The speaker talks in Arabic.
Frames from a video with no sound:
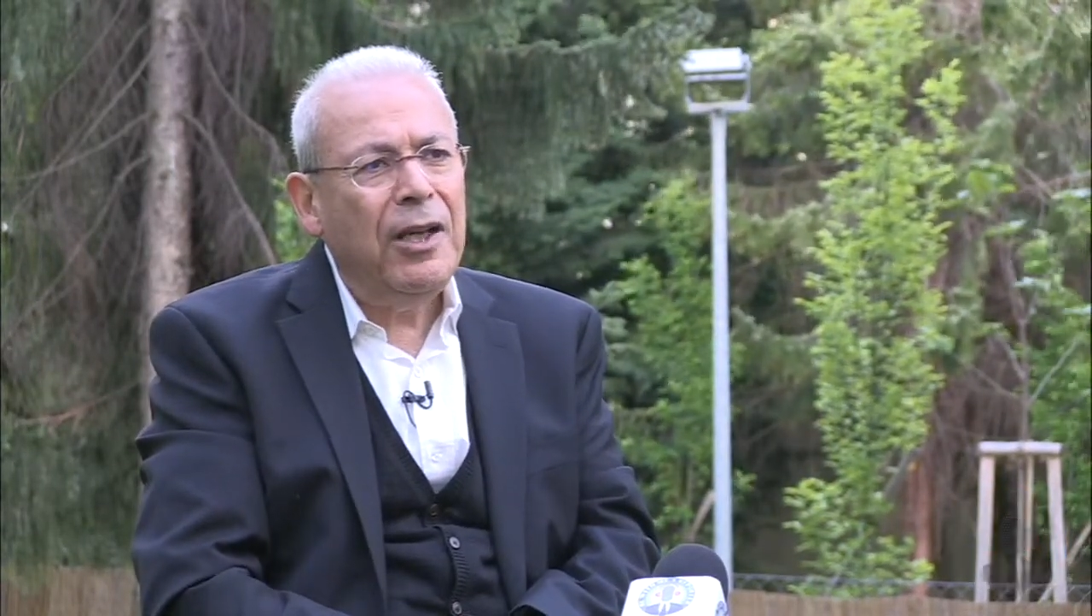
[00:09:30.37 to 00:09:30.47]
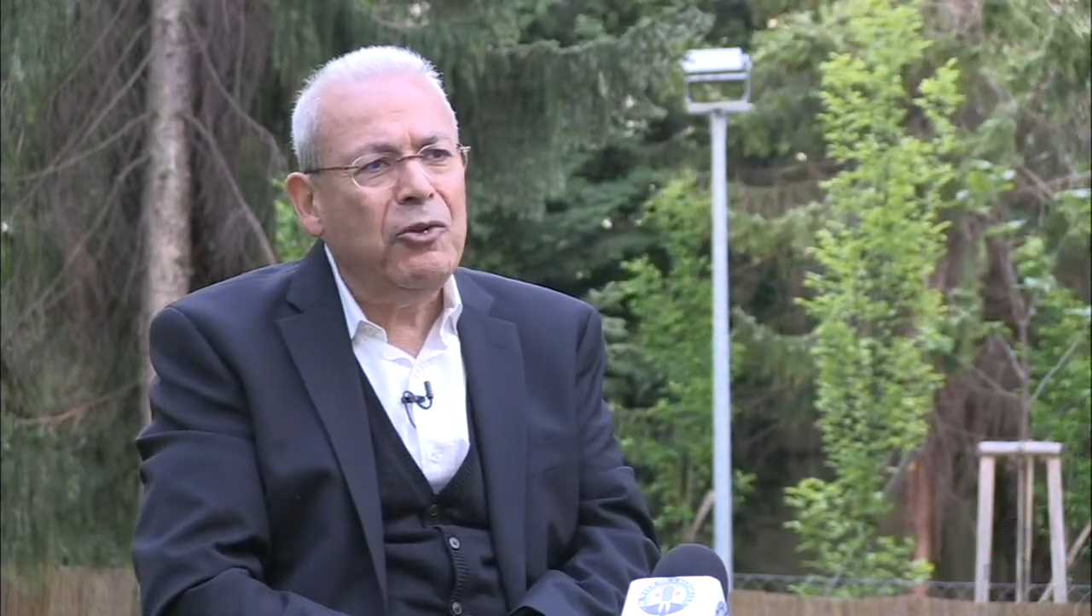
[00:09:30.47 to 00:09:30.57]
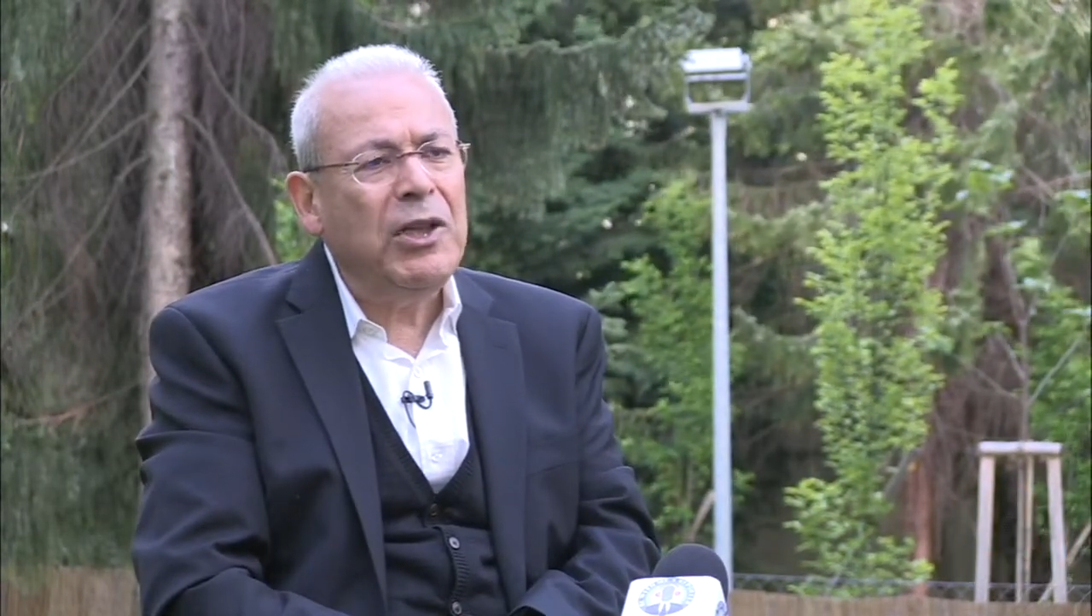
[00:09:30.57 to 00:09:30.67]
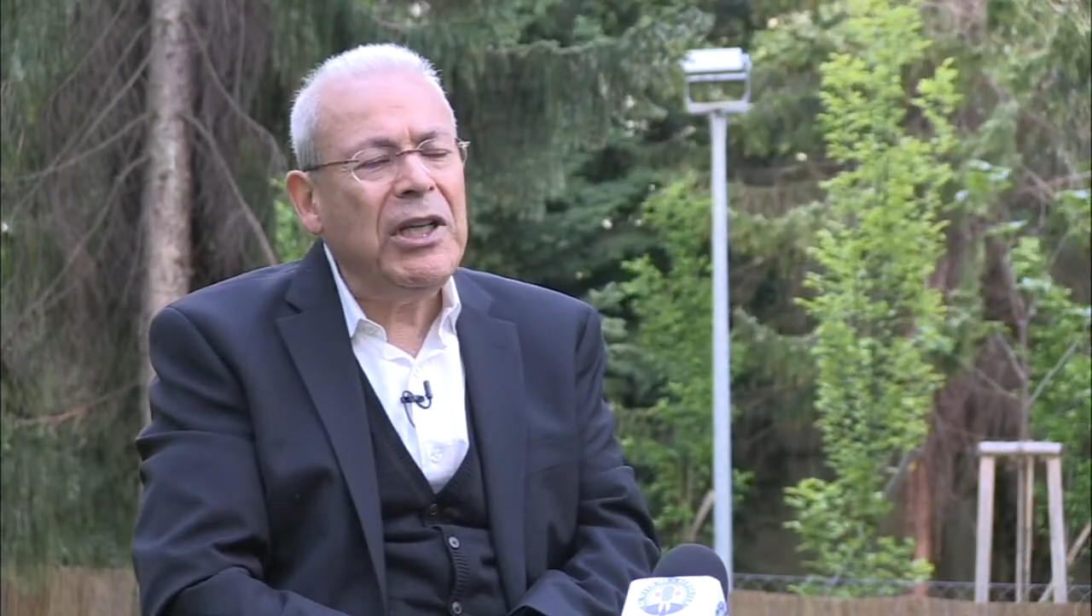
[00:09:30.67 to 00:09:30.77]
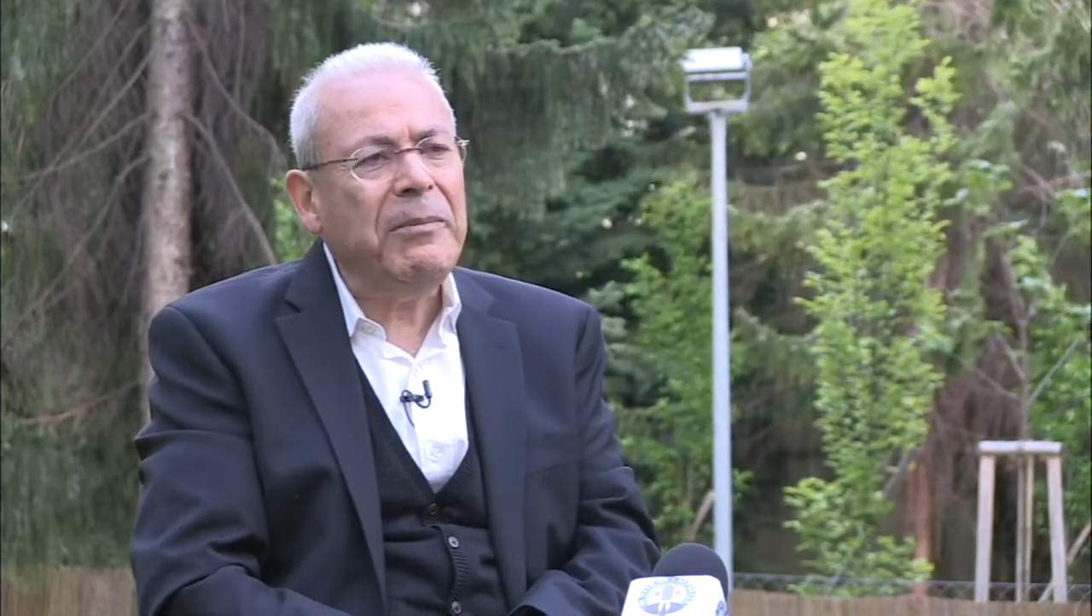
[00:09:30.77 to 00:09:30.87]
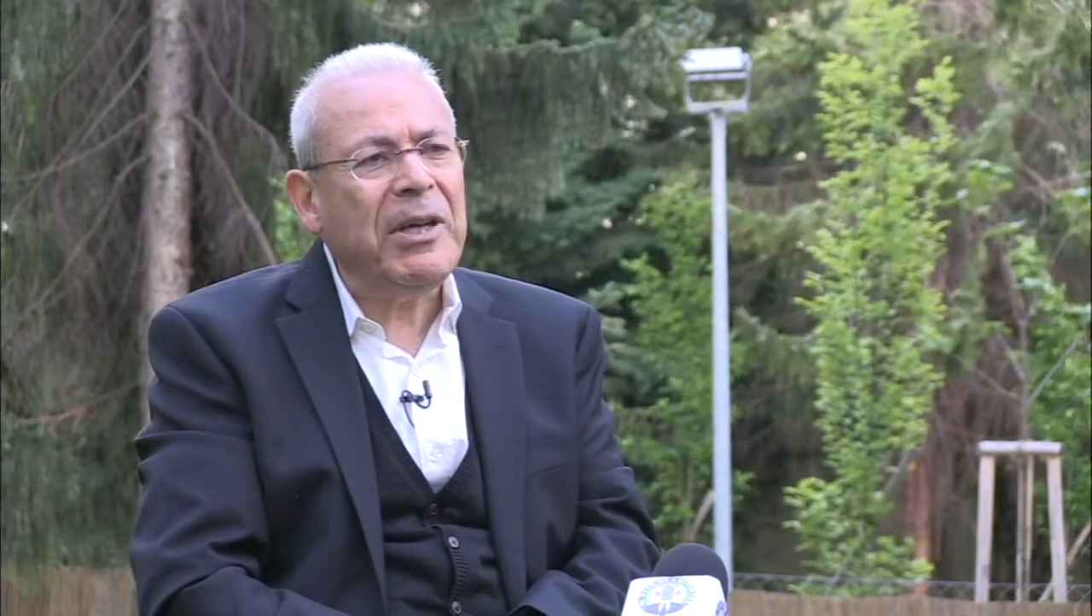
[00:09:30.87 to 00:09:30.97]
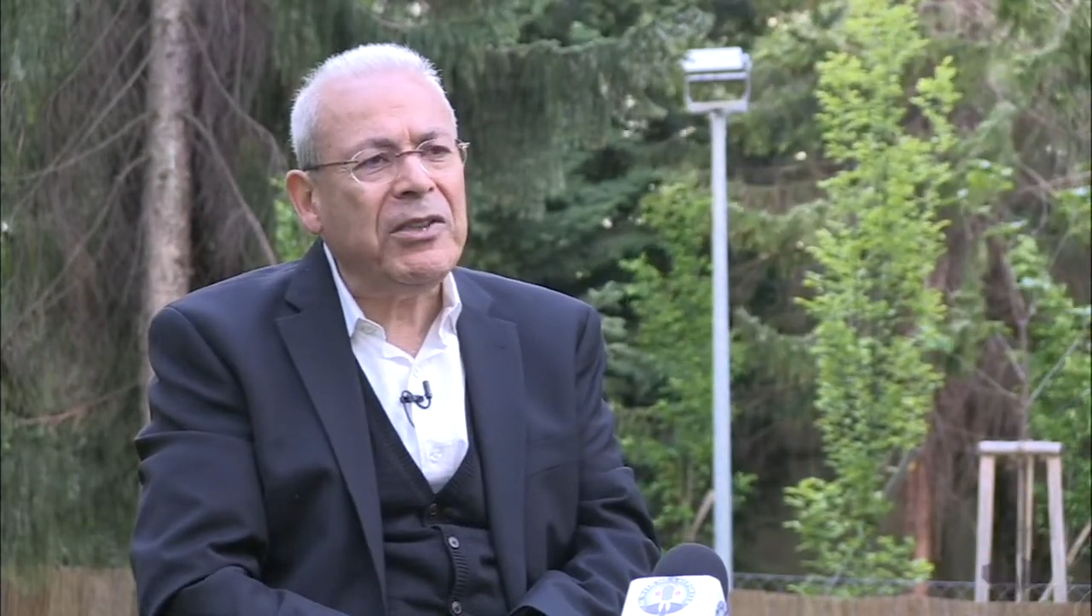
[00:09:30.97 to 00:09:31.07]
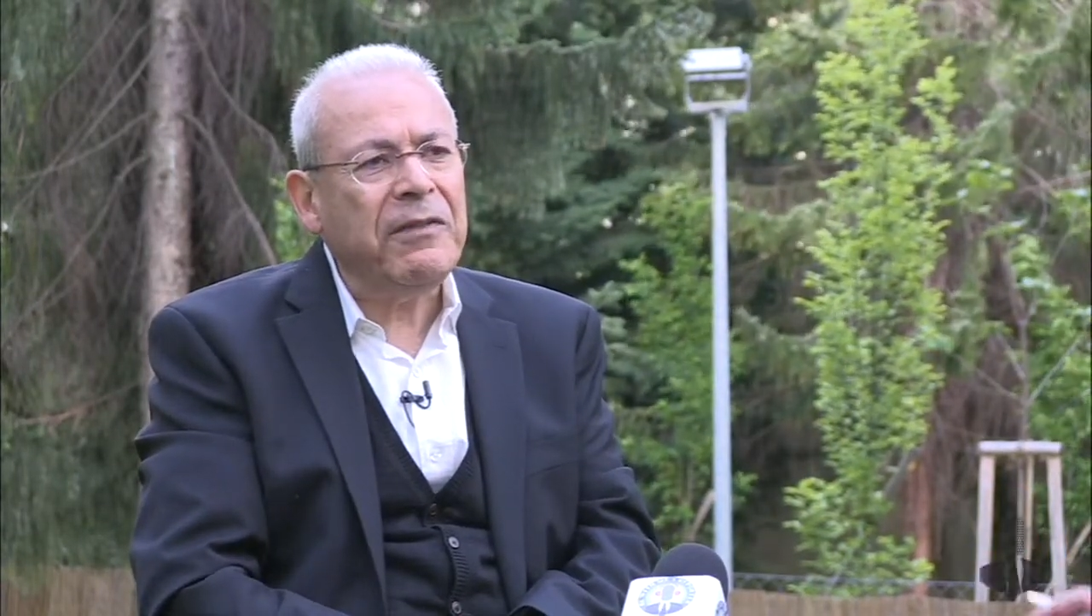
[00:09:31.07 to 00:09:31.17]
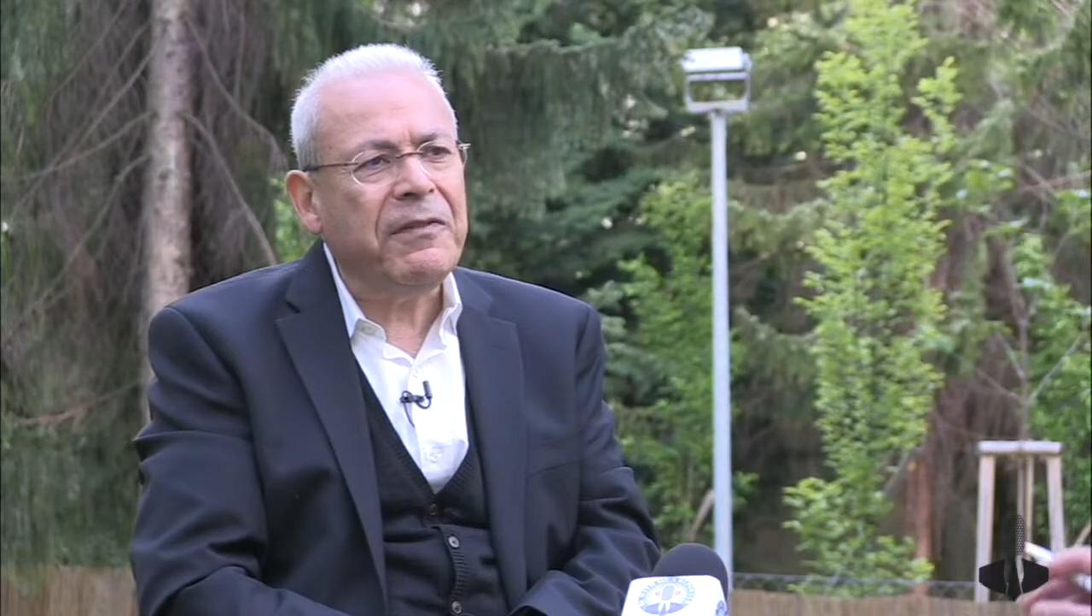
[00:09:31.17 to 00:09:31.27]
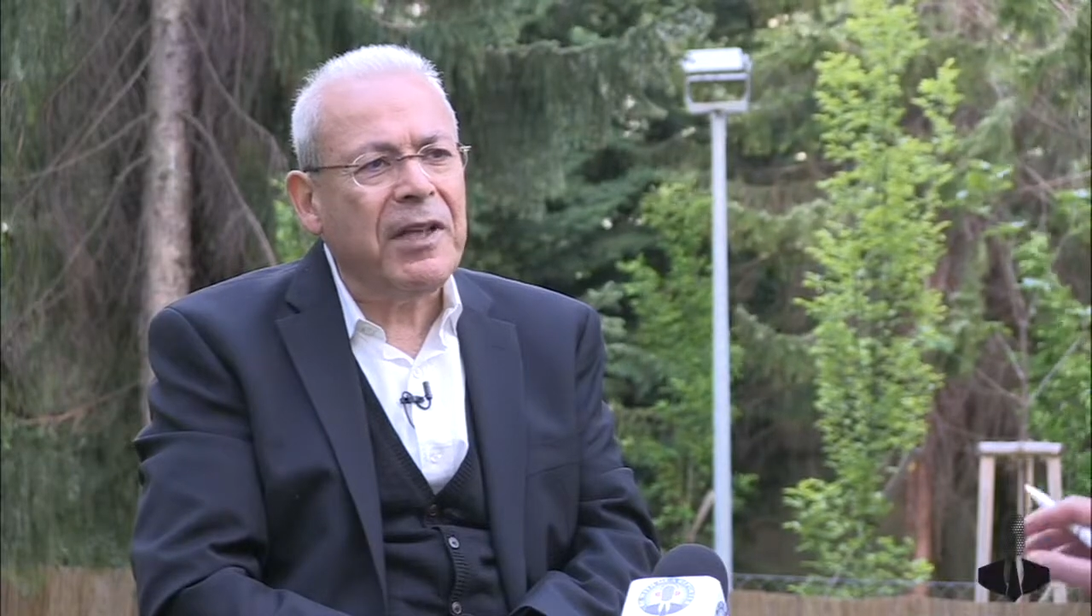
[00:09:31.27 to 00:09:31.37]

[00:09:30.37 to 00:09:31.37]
انه نحن ماشيين